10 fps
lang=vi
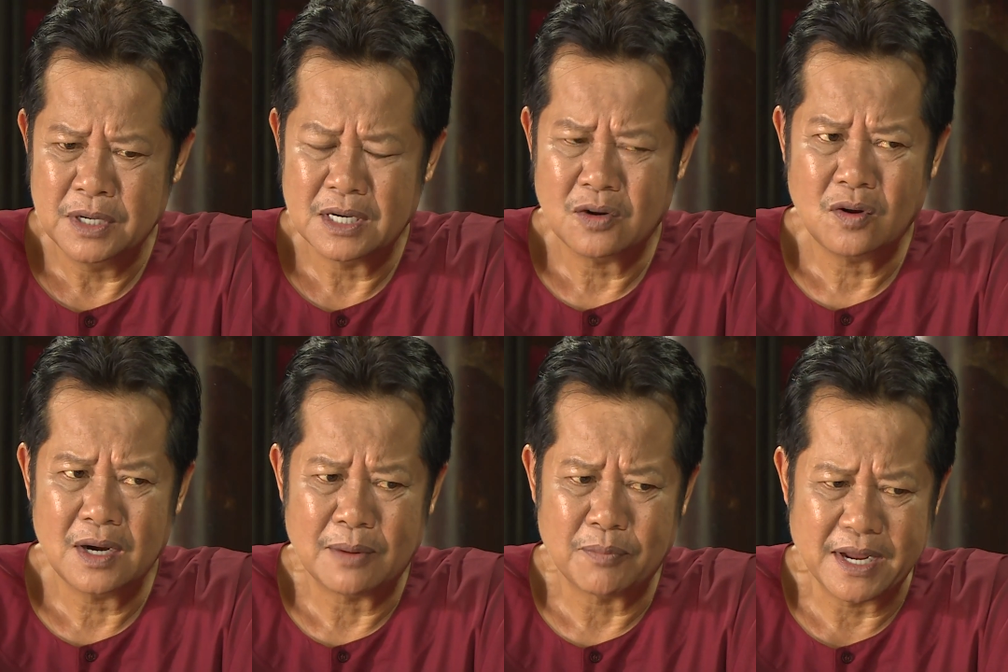biết ta có
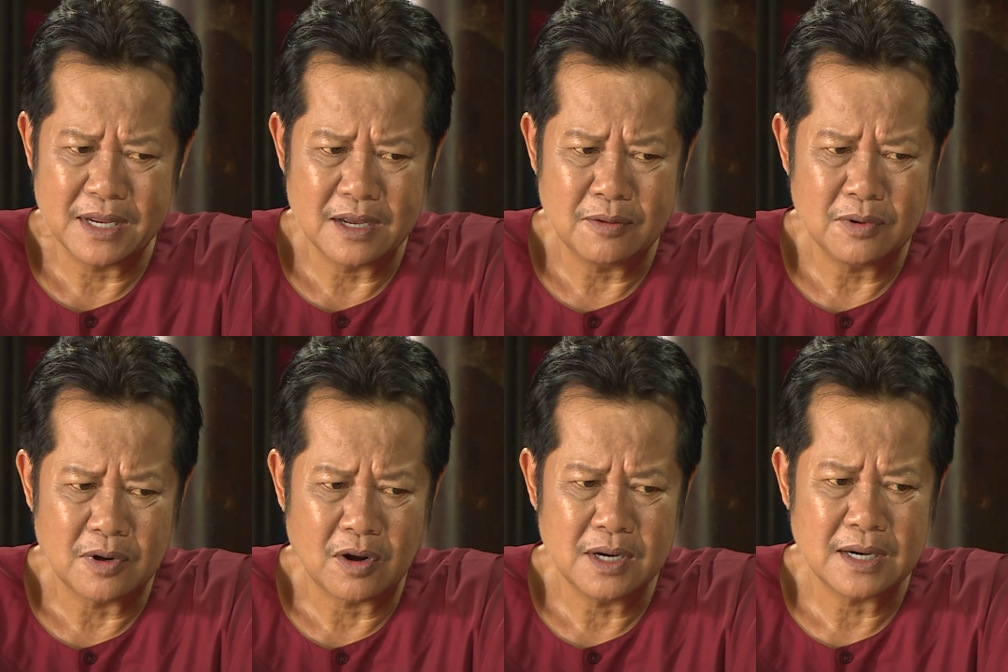làm bậy gì không
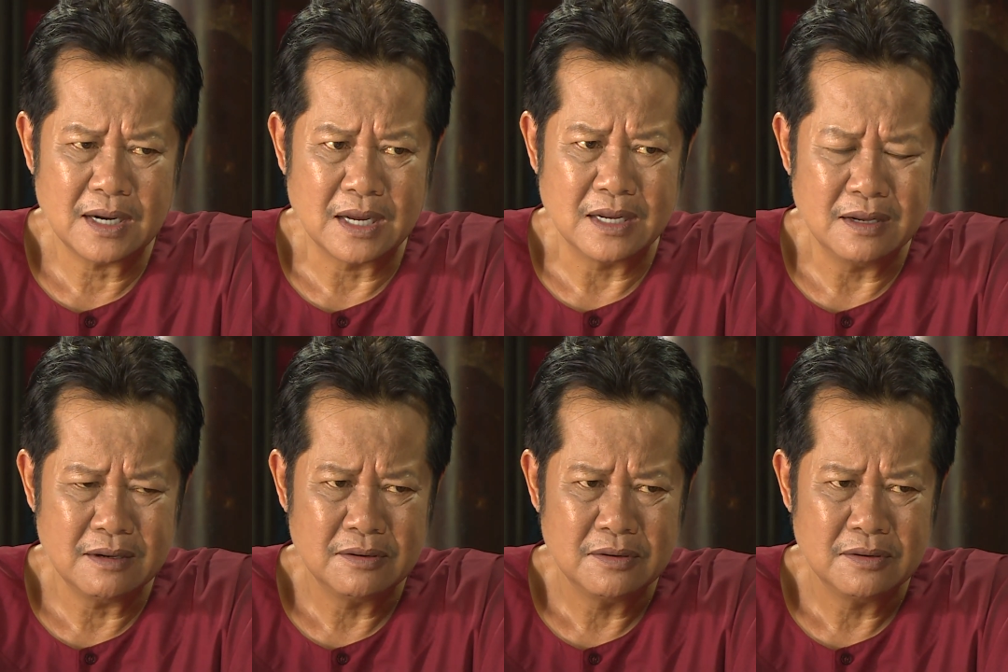hỏi ta kỳ vậy